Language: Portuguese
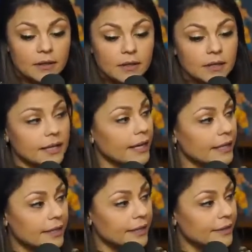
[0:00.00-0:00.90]
E
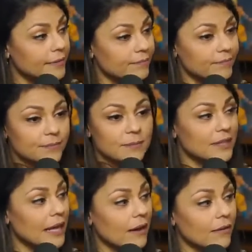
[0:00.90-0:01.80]
daí, se
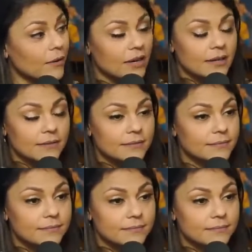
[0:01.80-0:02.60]
me der. Acho olha, que é porque tu lançou o